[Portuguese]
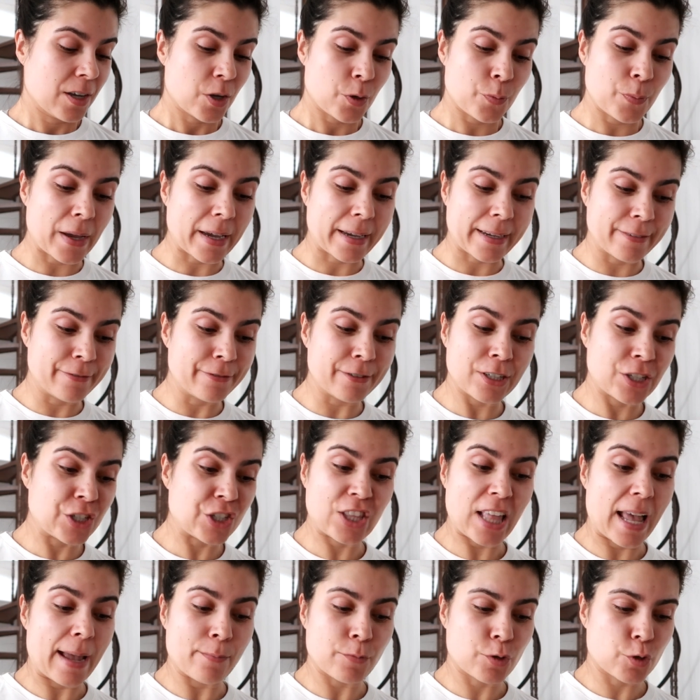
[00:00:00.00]
como é que
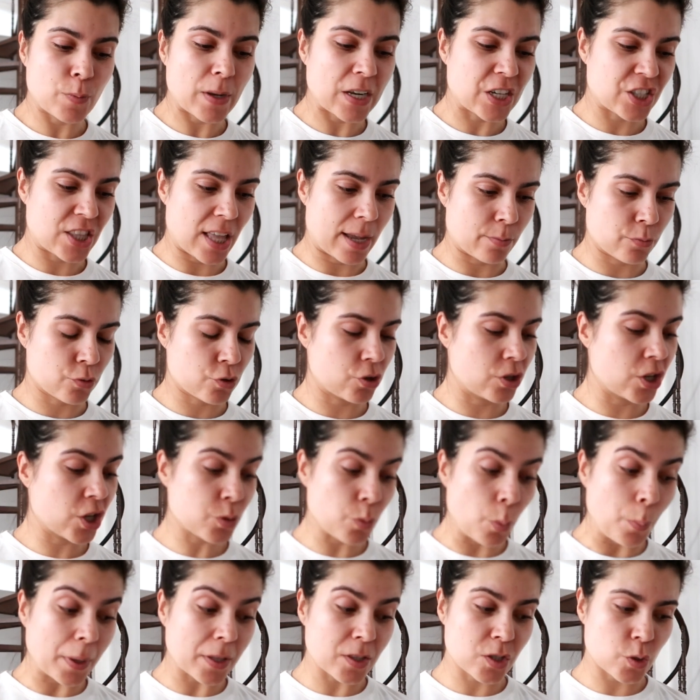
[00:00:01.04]
estamos, como é que estamos.
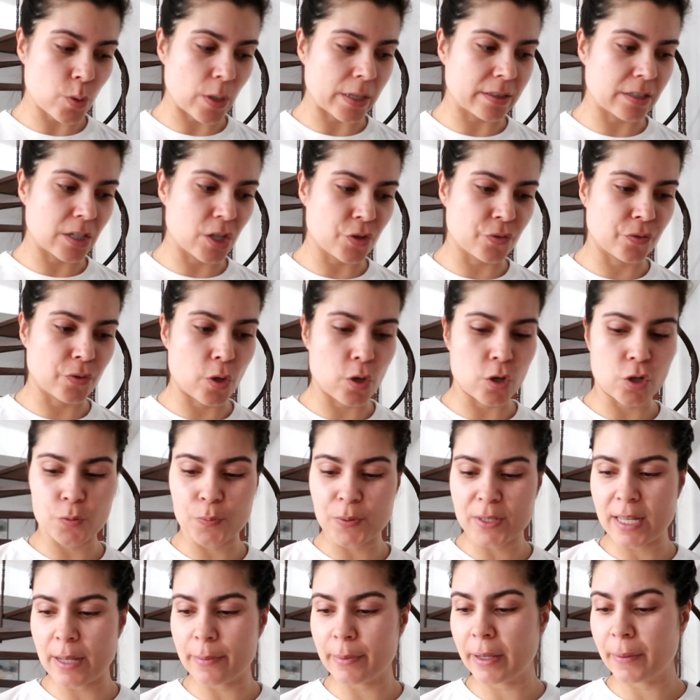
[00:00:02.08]
Neste momento só há três vlogs,
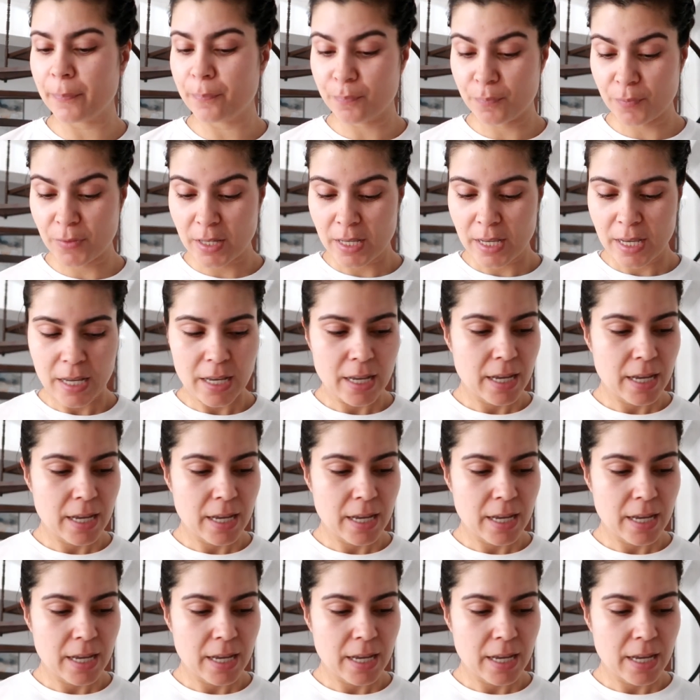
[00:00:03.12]
percebem?